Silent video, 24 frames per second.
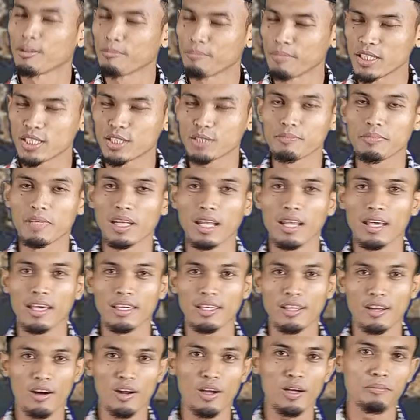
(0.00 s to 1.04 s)

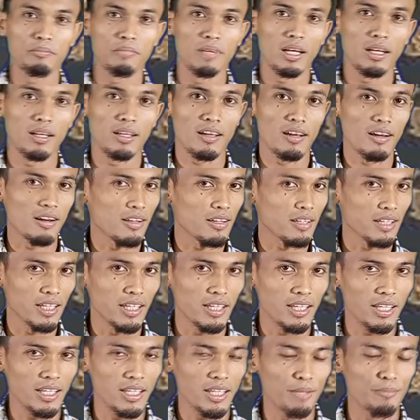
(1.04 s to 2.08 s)

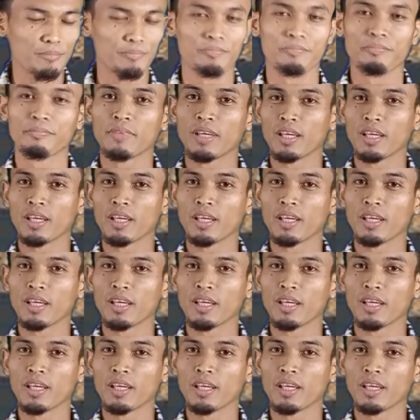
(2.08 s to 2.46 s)
Bismillahirrahmanirrahim.